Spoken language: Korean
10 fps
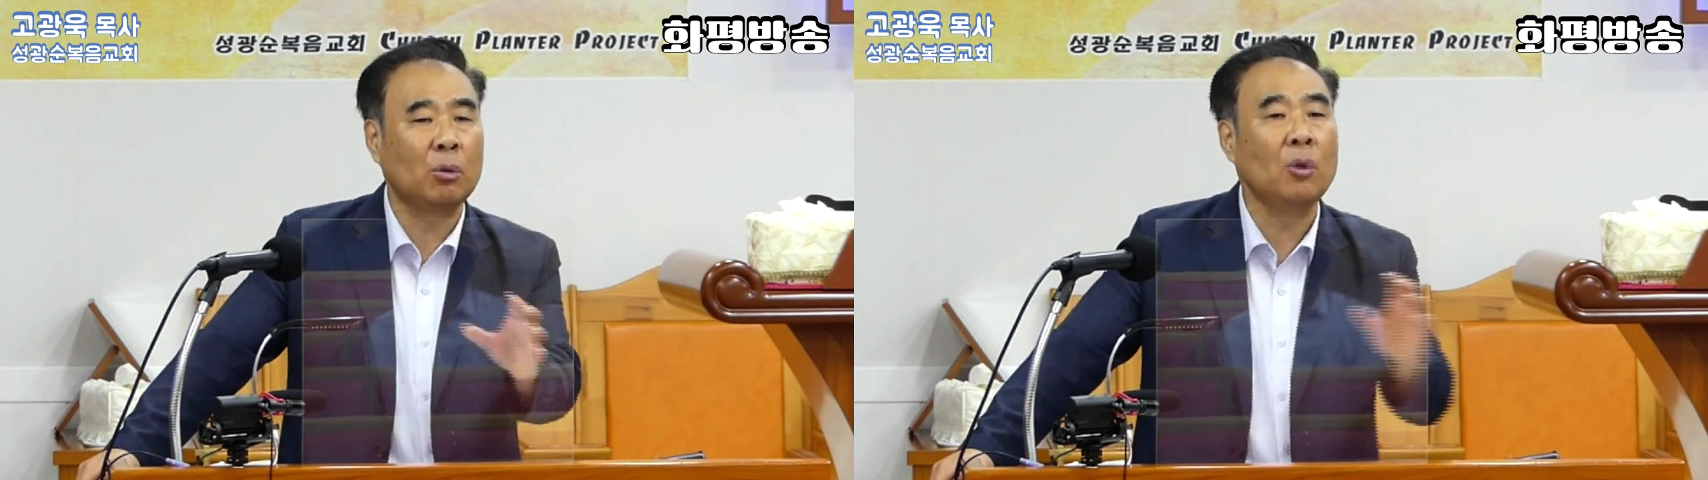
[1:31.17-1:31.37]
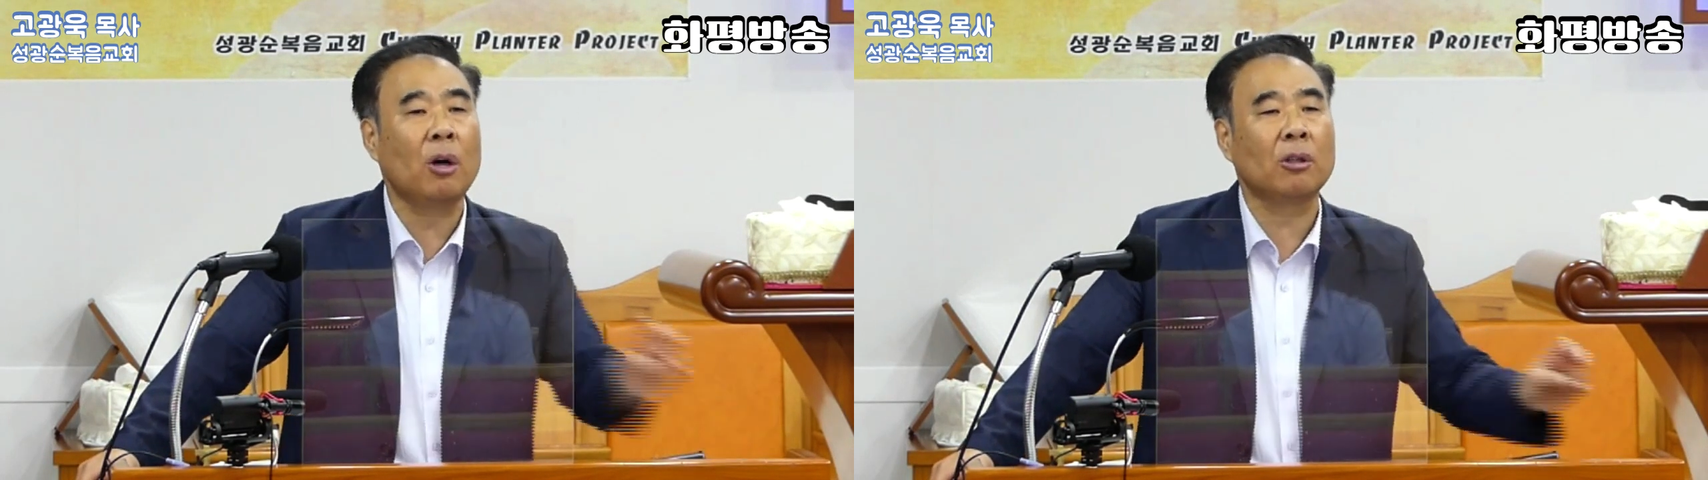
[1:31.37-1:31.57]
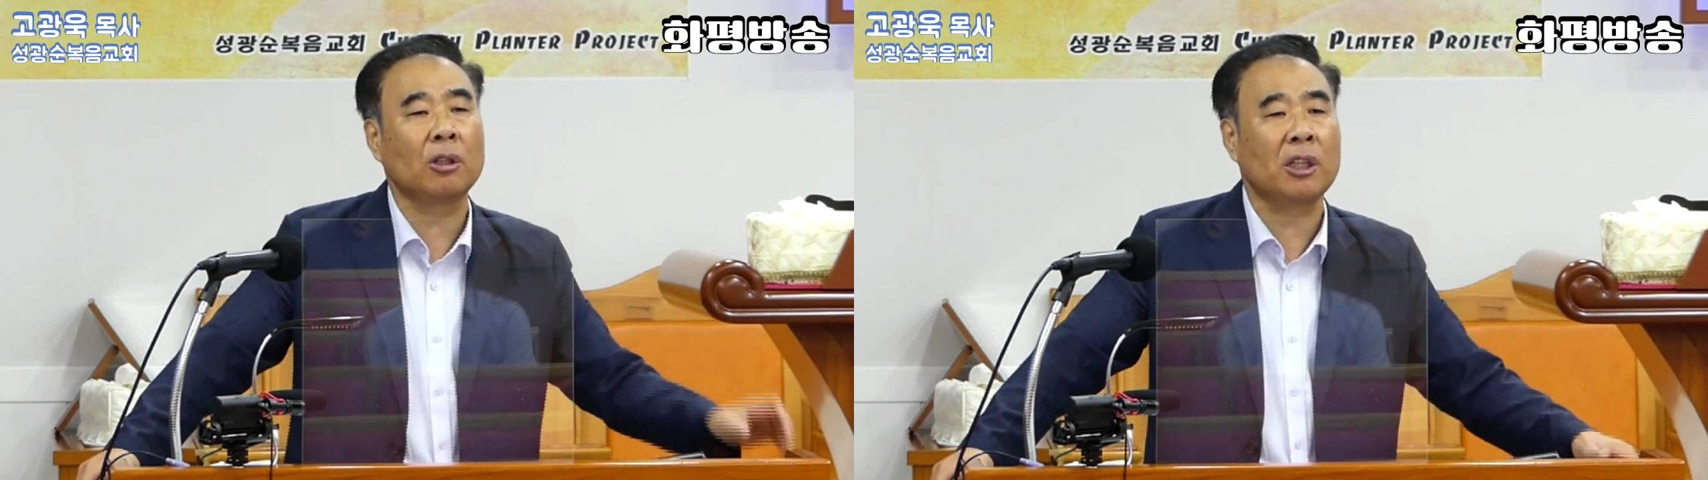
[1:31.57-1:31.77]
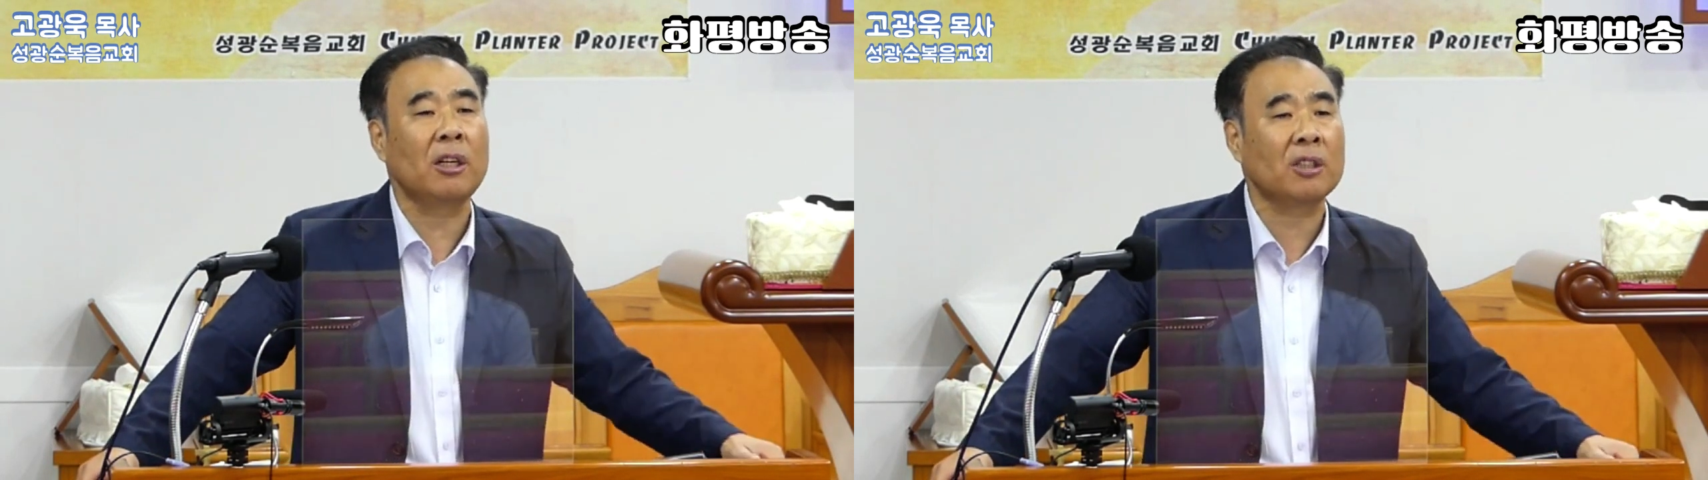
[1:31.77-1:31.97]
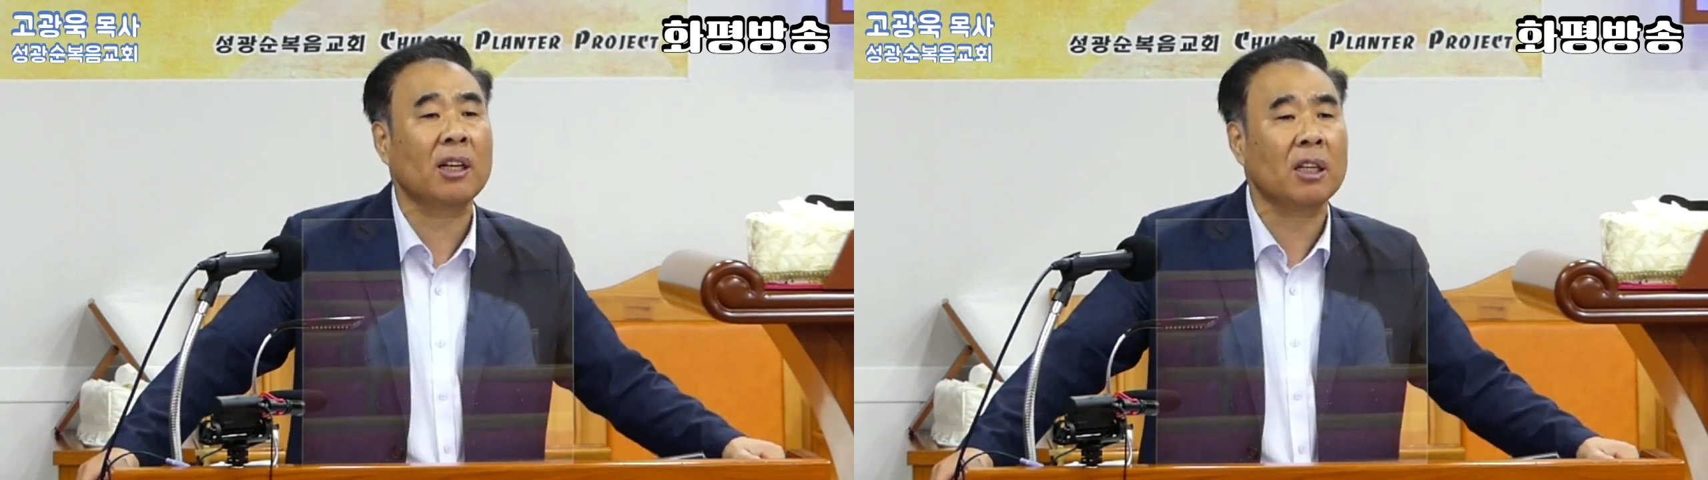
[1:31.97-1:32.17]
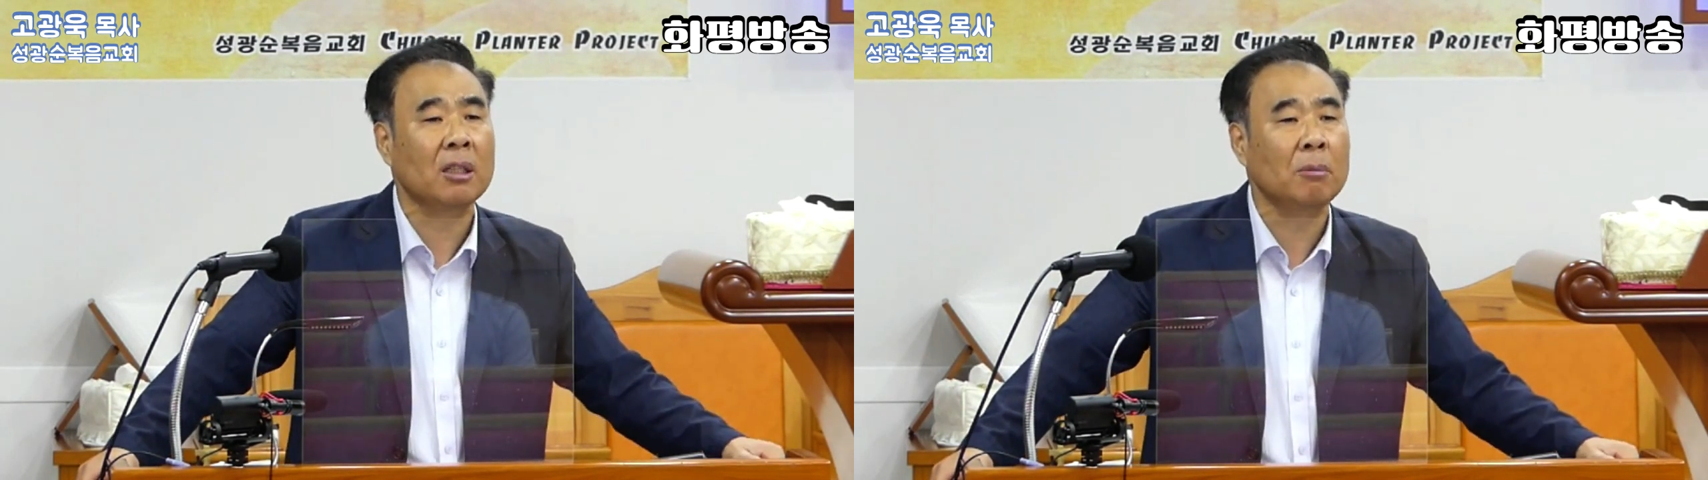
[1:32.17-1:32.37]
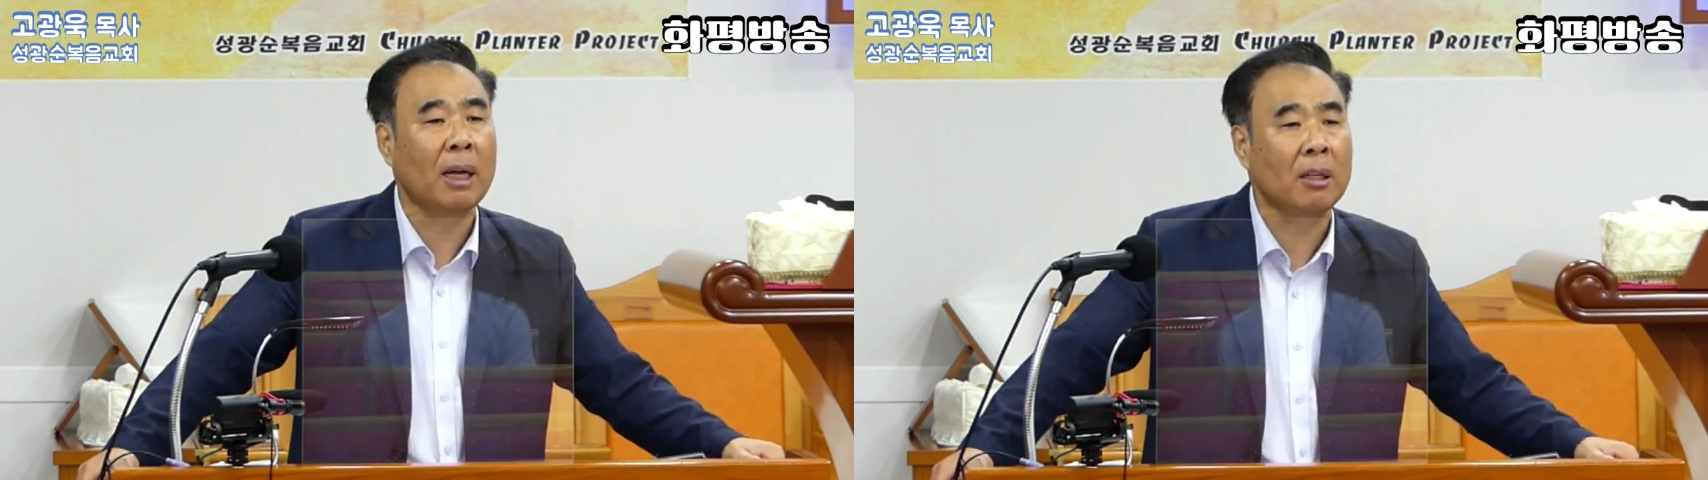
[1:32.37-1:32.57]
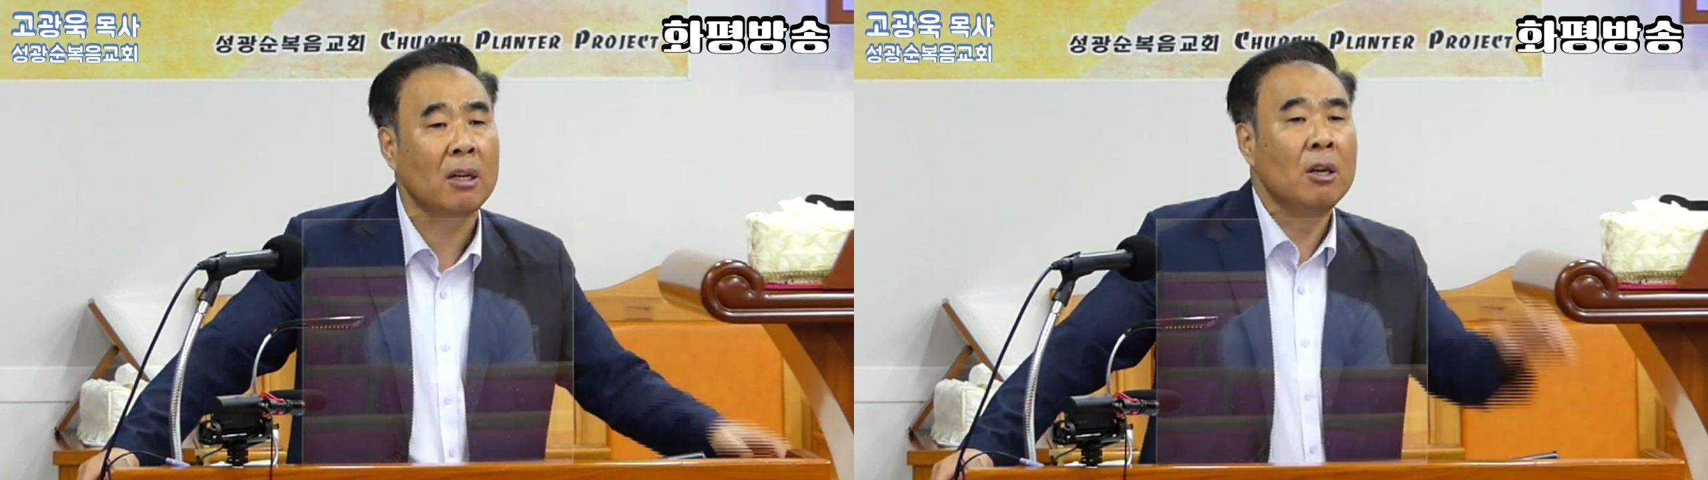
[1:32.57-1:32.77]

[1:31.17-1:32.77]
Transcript: 또 여기서 길을 찾겠습니다는